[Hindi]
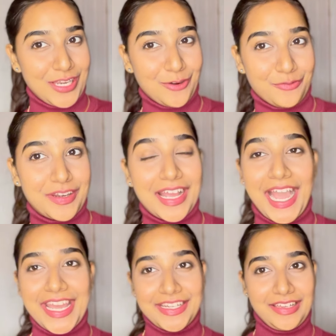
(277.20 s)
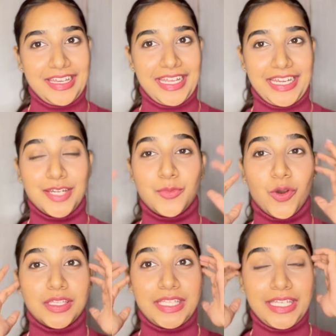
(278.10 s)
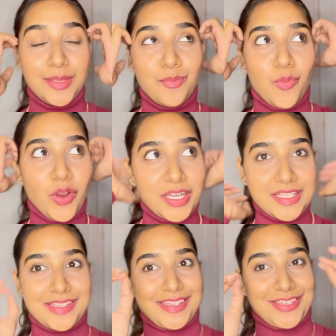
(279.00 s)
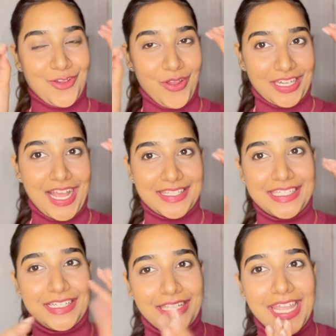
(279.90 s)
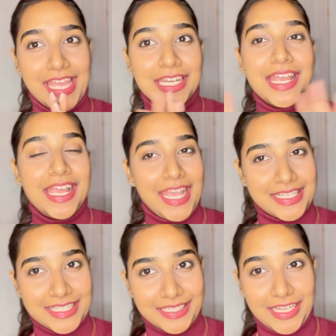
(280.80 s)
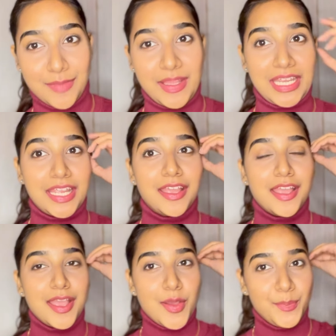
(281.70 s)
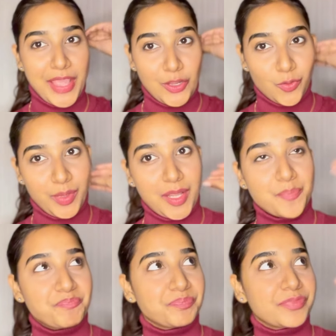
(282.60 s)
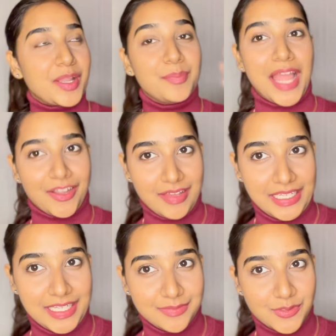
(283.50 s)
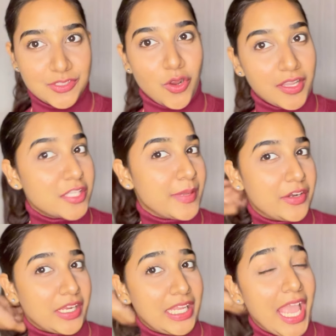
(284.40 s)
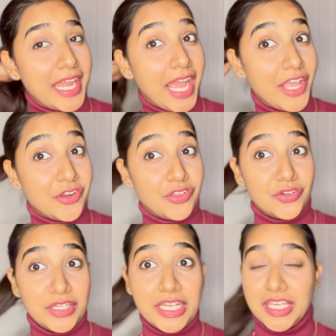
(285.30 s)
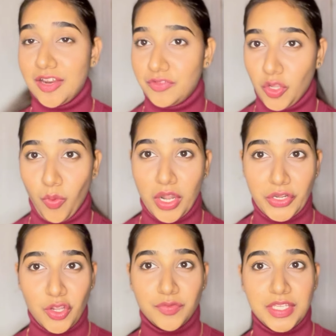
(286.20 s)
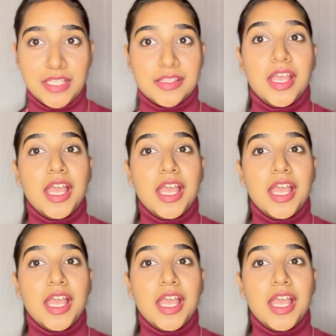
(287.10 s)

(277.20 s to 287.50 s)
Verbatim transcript: आउटफिट आई रियली लाइक इट बहुत ही मॉडेस्ट और क्लासी लग रही है एंड ऐसा लग रहा है कि मैंने पैरों में ब्लैक वाली स्टॉकिंग्स पहन रखी हैं एंड आई रियली लव द क्वालिटी ऑफ दीज